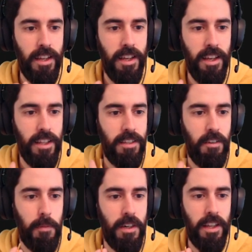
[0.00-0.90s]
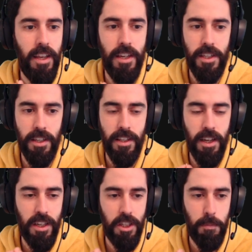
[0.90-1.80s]
E, Twin Mirror da yeni çıktı.
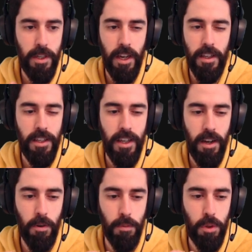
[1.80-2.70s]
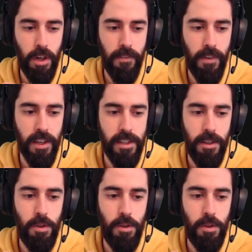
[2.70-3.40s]
Yaklaşık 1 ay, 2 ay olmuştur en fazla.